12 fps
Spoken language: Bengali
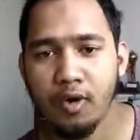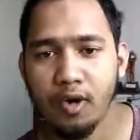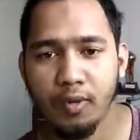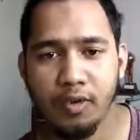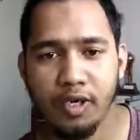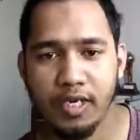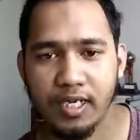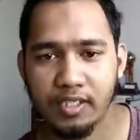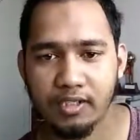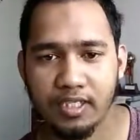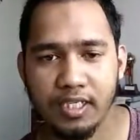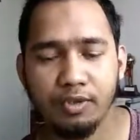ওই পরীক্ষায়
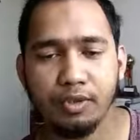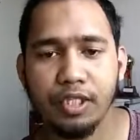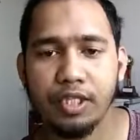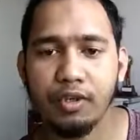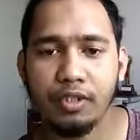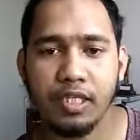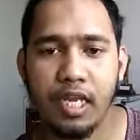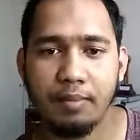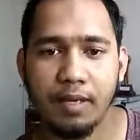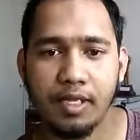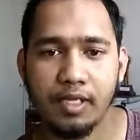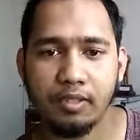যদি সে উত্তীর্ণ হতে না
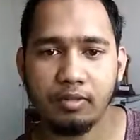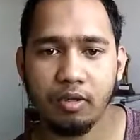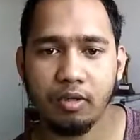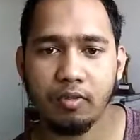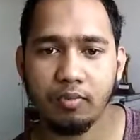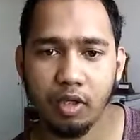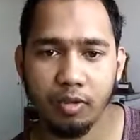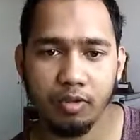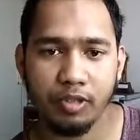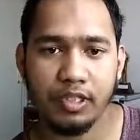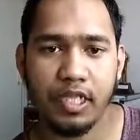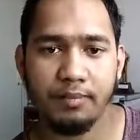পারে তখন
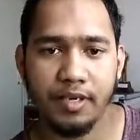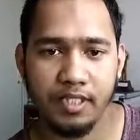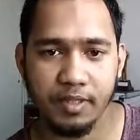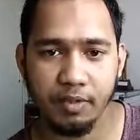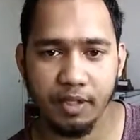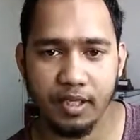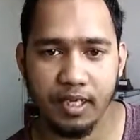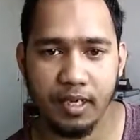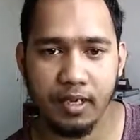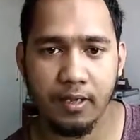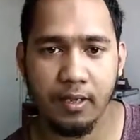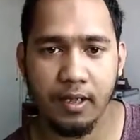পরবর্তী ধাপের যে পরীক্ষা